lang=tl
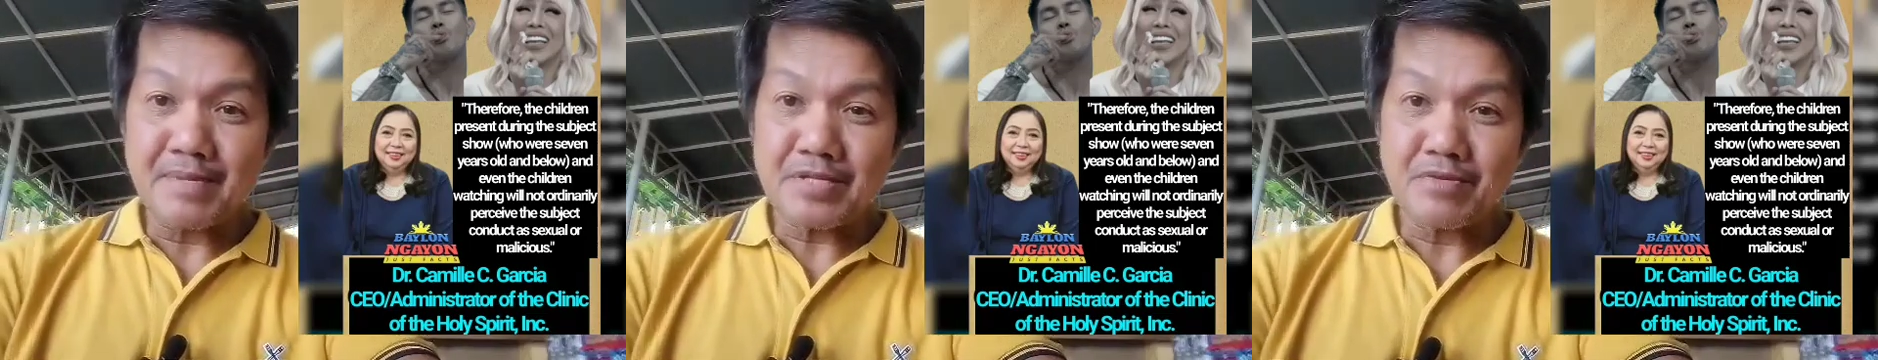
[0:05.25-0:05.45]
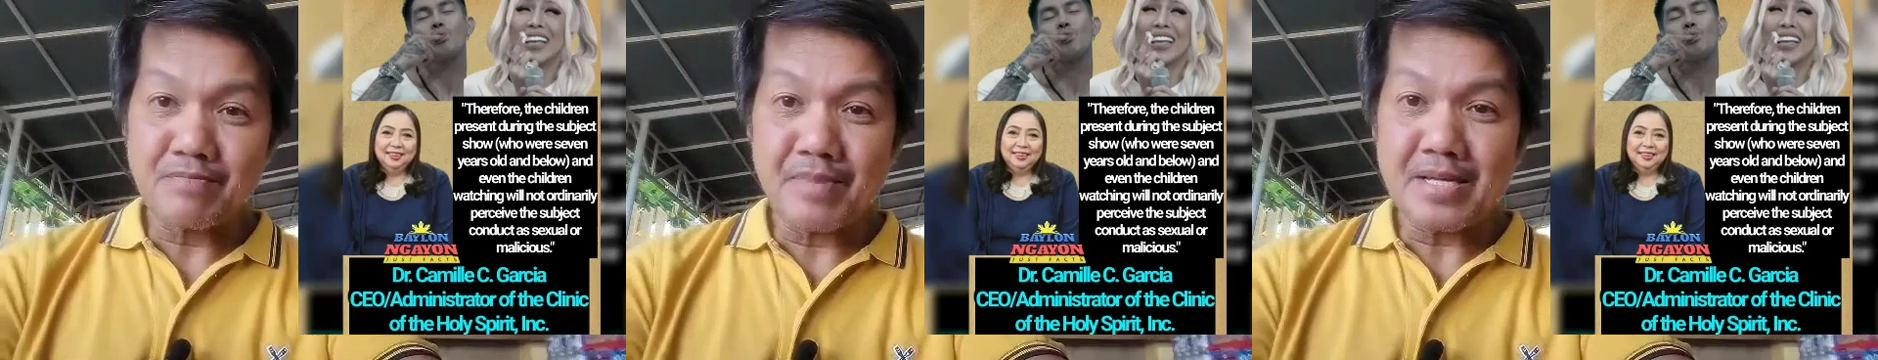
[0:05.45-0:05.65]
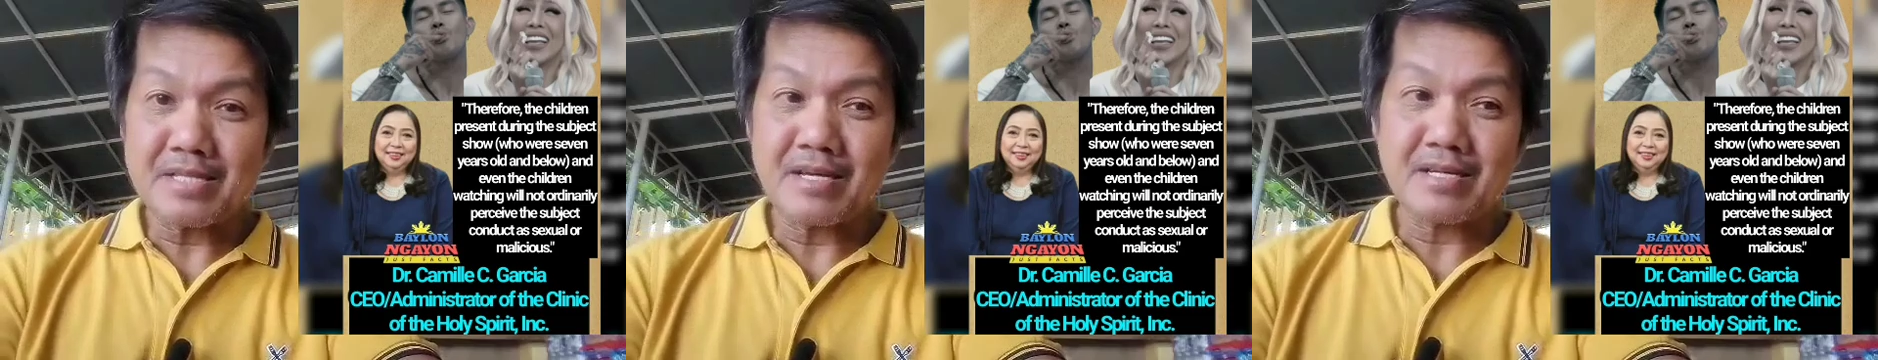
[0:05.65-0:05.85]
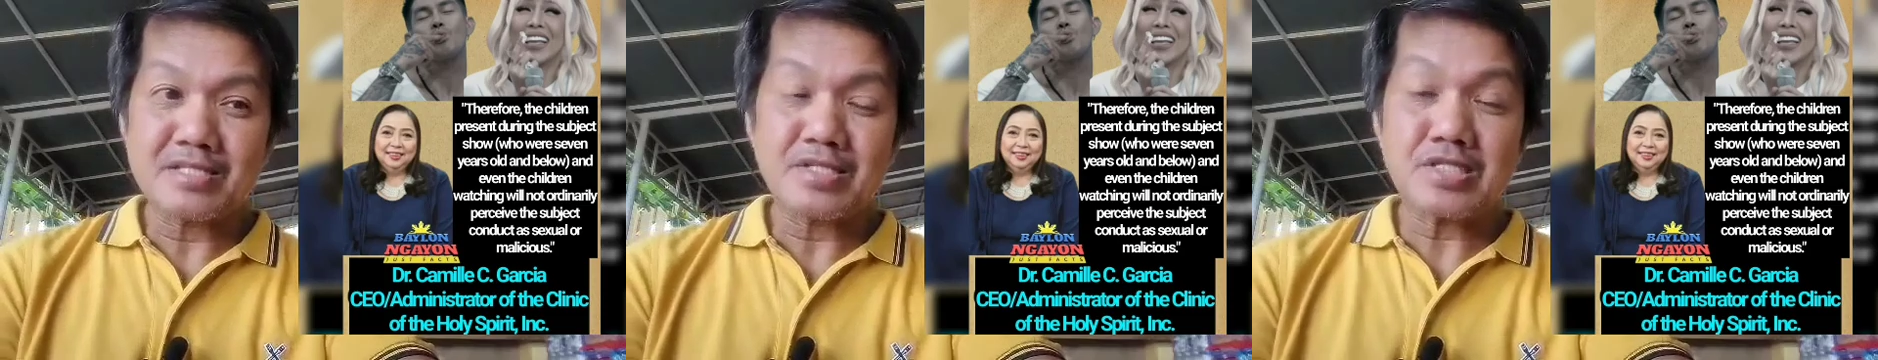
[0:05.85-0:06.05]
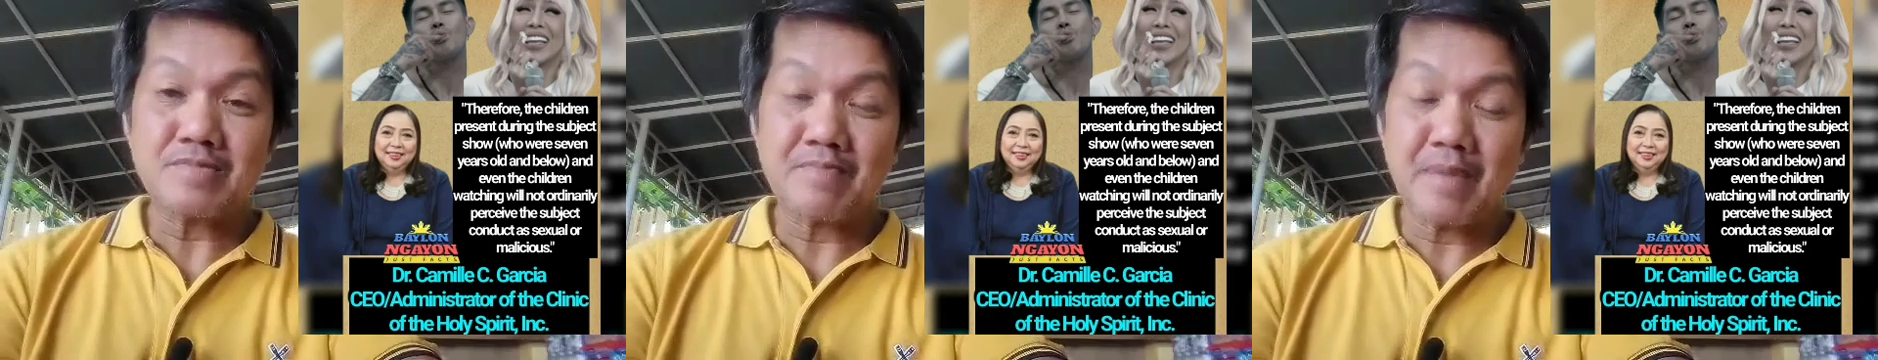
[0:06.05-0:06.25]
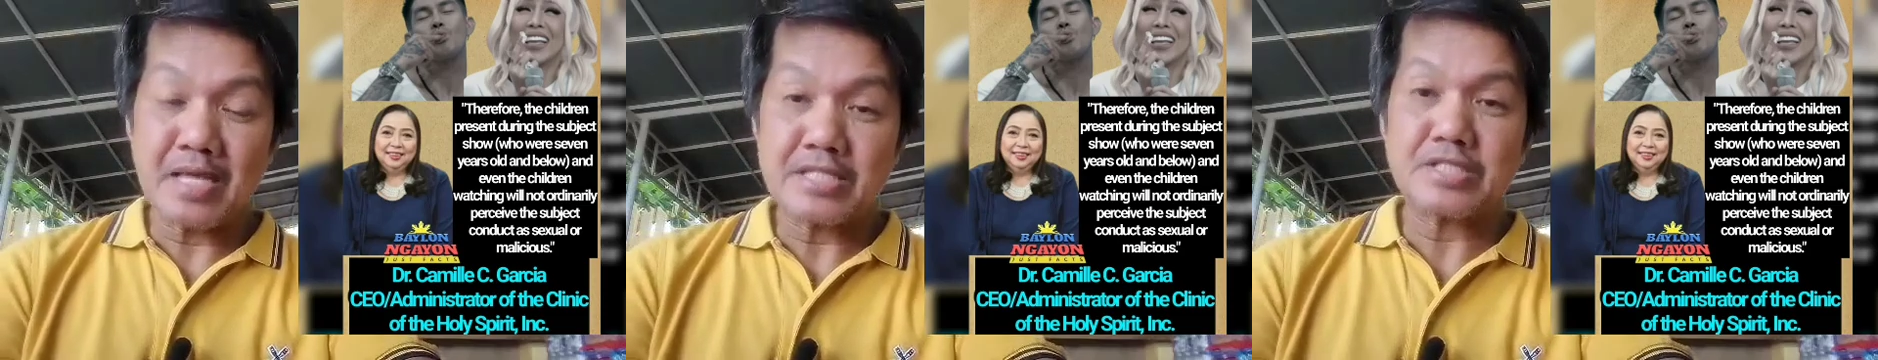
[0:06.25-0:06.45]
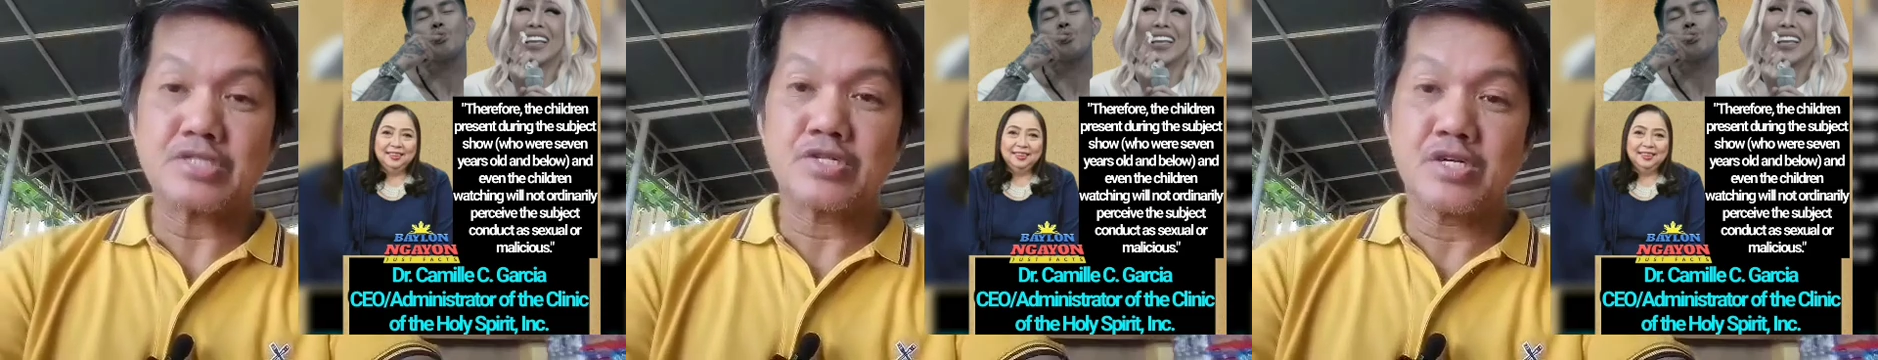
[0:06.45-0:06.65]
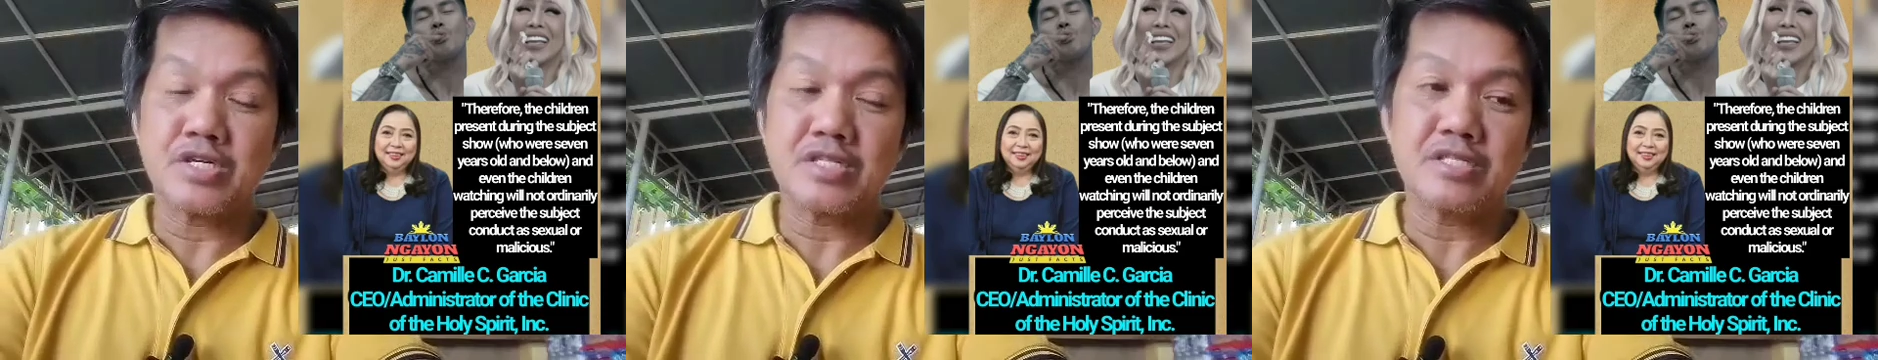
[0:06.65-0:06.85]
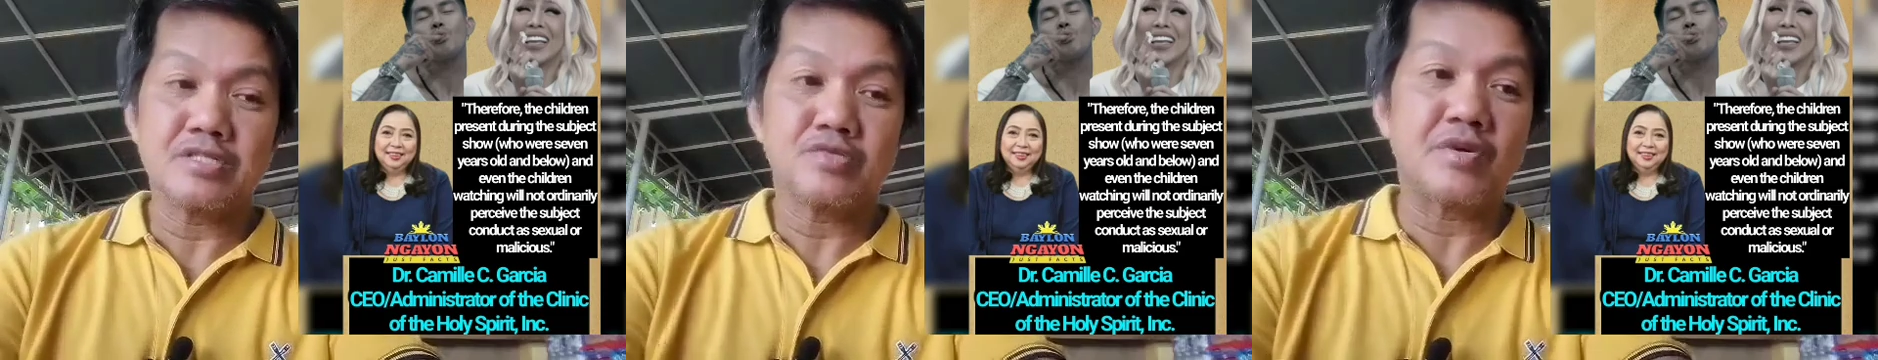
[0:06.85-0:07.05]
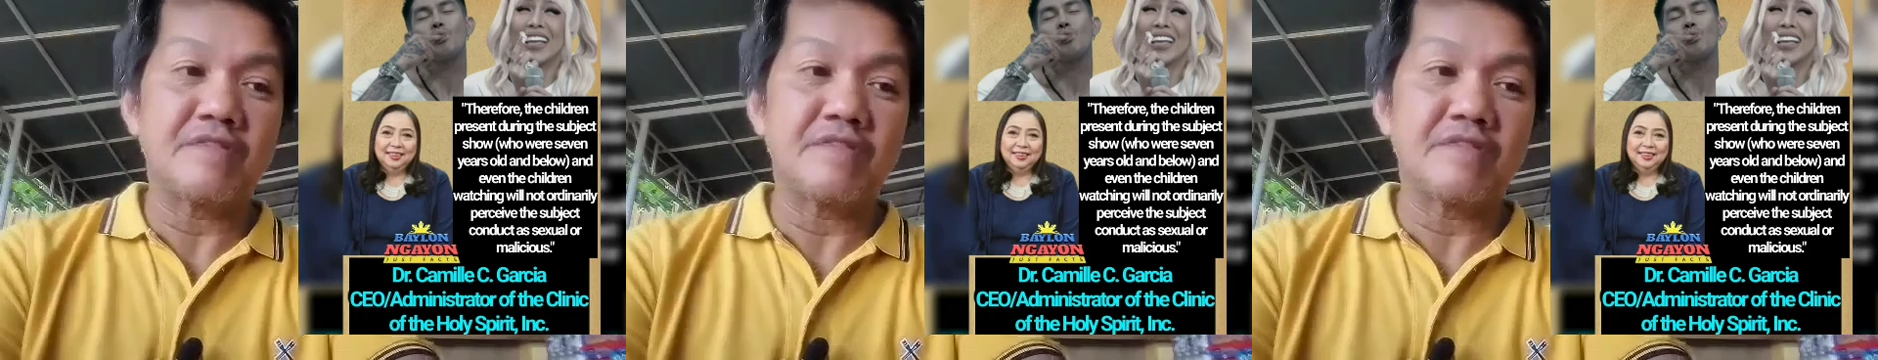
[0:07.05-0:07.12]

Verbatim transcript: ipatupad ang suspension,